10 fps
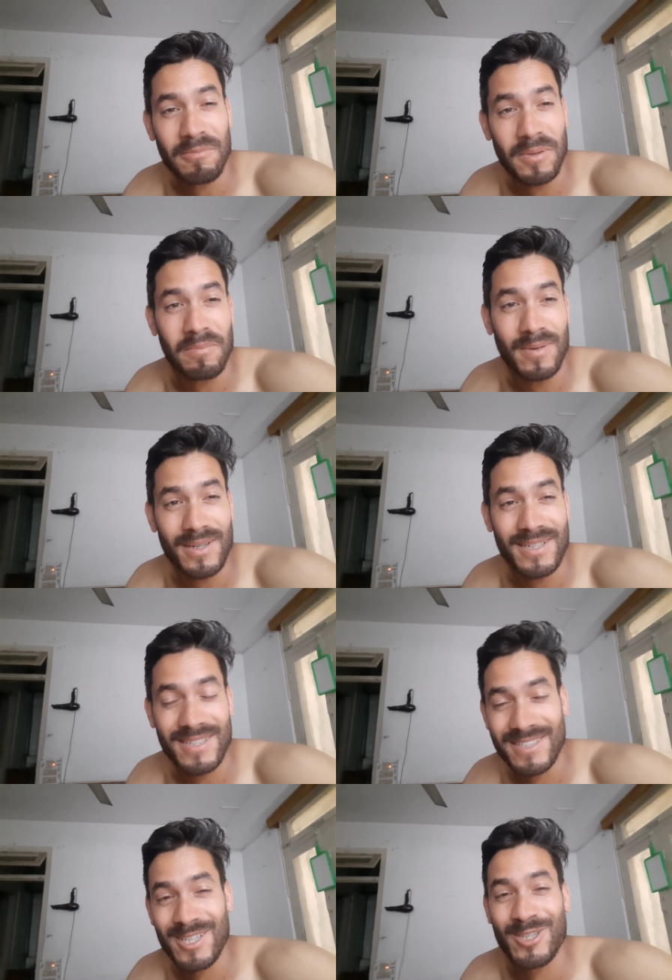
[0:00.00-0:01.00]
पेपर
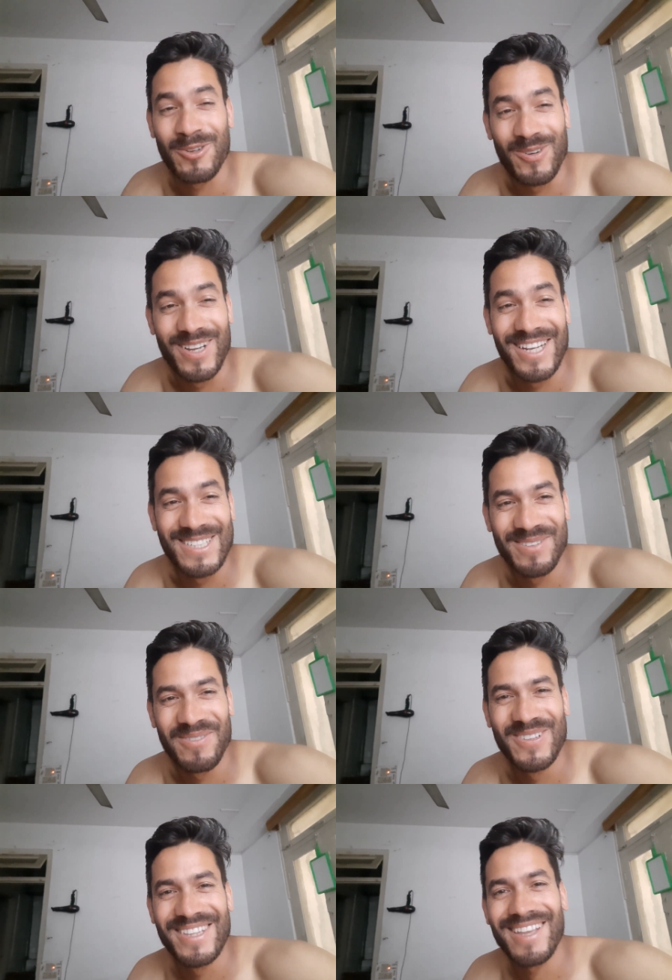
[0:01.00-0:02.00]
जिसको अंग्रेजी
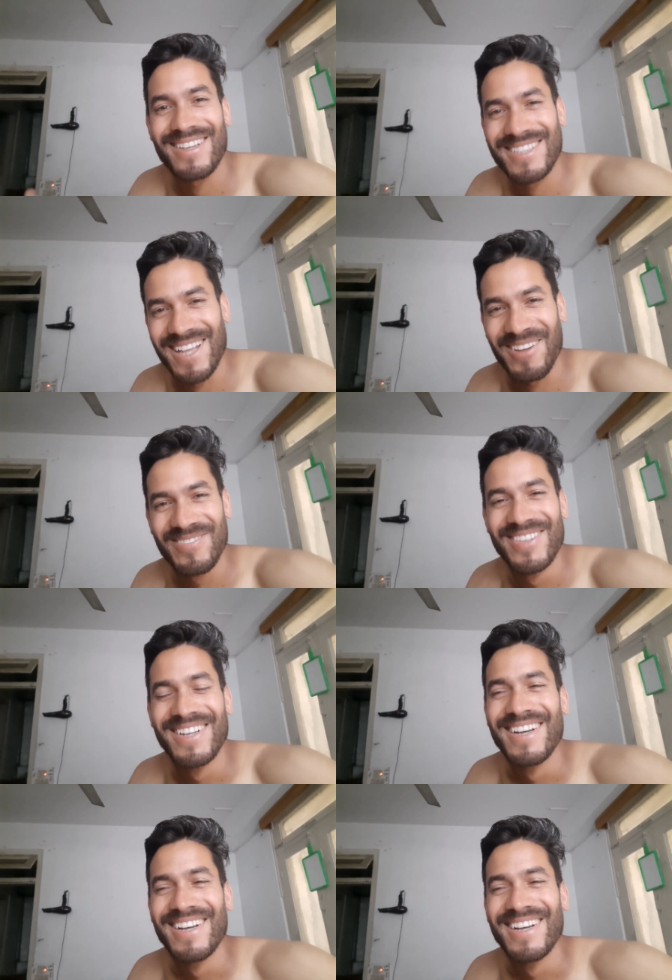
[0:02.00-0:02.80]
में बोलते हैं एग्ज़ाम